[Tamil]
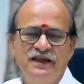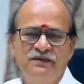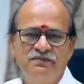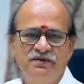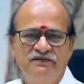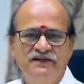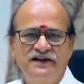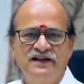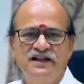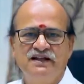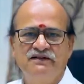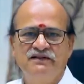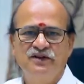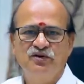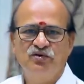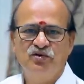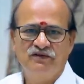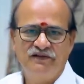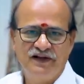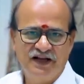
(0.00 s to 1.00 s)
இப்போ வீட்டில்
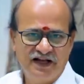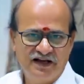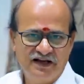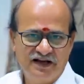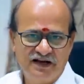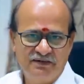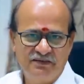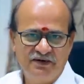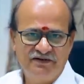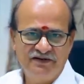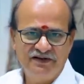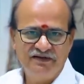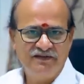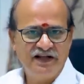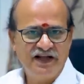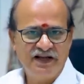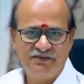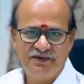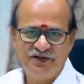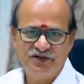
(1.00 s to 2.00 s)
வந்து ஒரு வேலைக்காரமாக வந்து
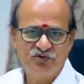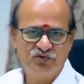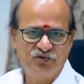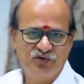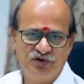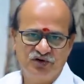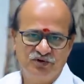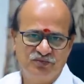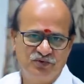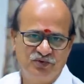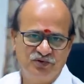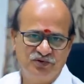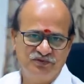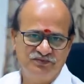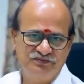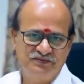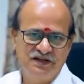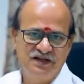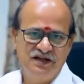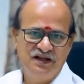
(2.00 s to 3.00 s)
வேலை பார்த்து கொடுத்துட்டு போகும்